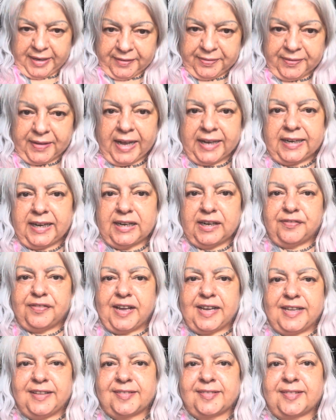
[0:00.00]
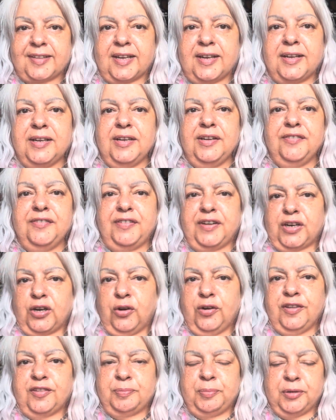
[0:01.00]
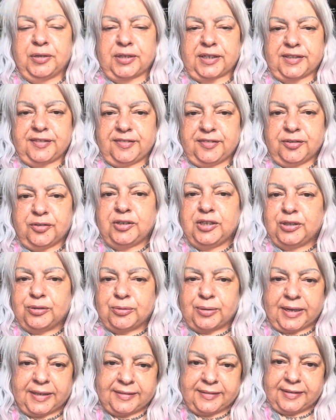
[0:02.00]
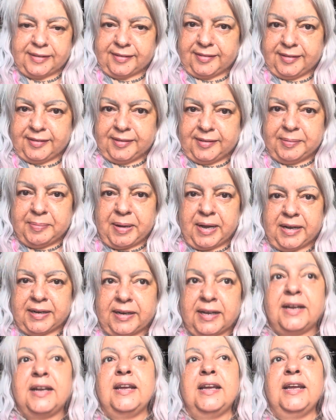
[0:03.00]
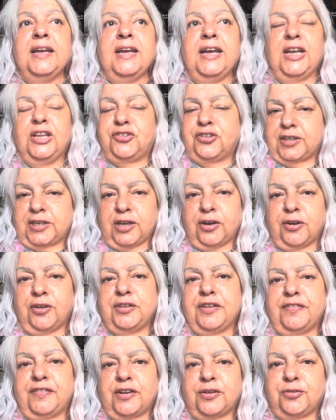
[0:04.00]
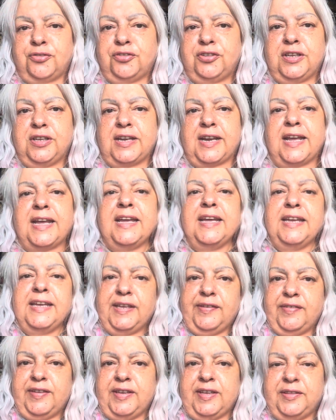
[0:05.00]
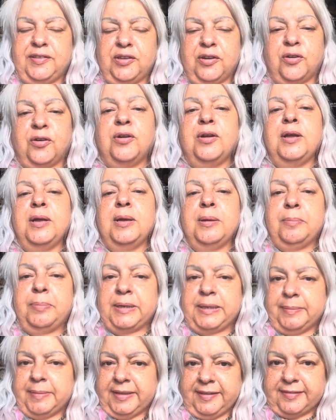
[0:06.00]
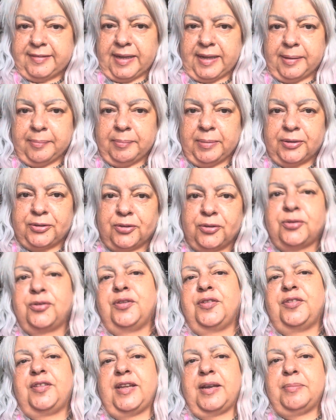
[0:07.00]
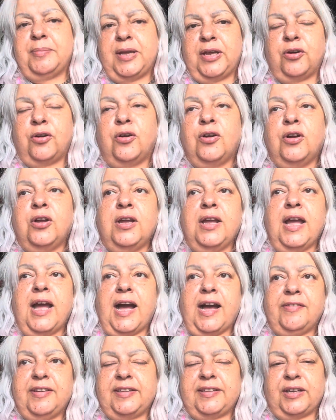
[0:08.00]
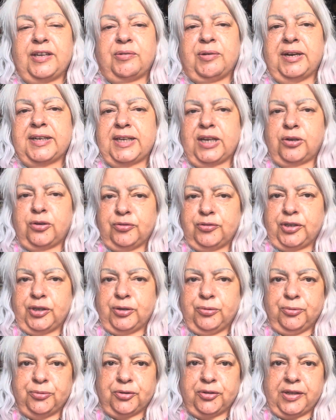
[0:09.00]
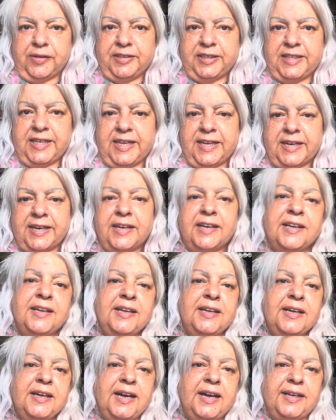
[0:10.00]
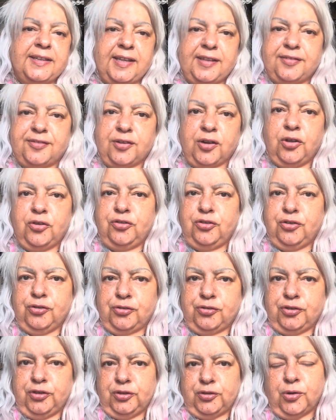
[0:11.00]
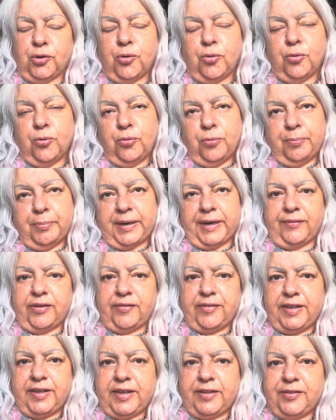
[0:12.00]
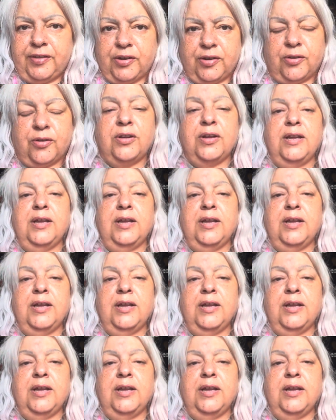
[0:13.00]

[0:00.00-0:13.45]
andare alla festa farò le esplorazioni durante la settimana e cercherò di far uscire i video prima di sabato così almeno avete qualche contenuto da vedere adesso oggi è uscito un breve video